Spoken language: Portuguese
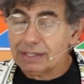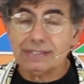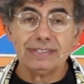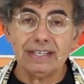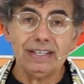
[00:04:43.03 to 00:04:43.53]

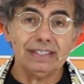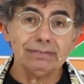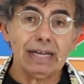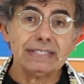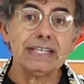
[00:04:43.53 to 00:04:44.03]
que
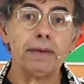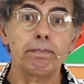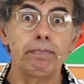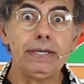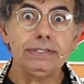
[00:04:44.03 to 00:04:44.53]
seria a
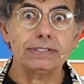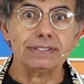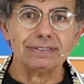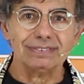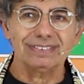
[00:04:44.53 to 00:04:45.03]

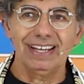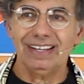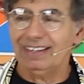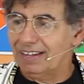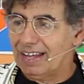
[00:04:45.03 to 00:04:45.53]
serpente, né?